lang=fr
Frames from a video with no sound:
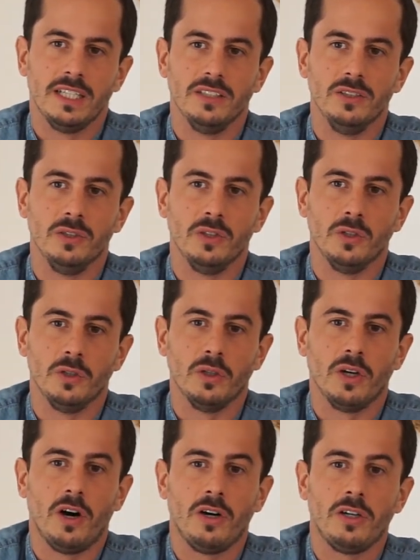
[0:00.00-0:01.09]
euh,
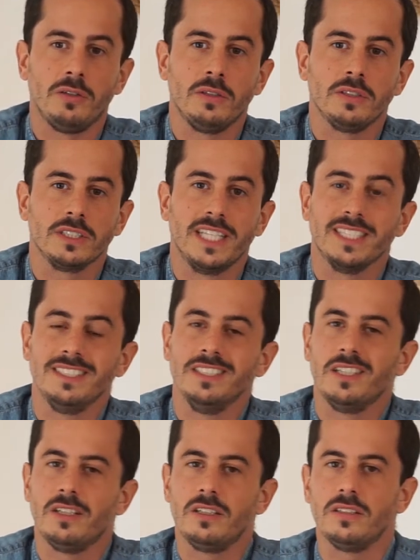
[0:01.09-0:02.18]
en
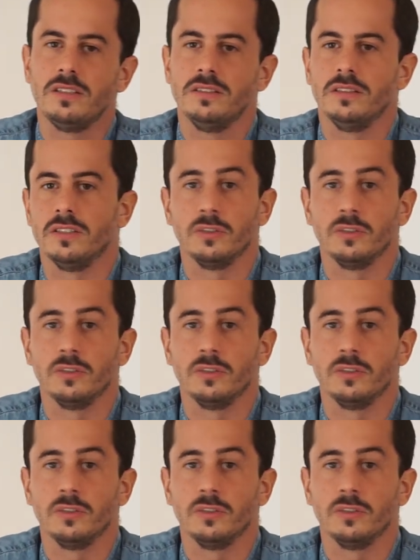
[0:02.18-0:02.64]
gagnant euh,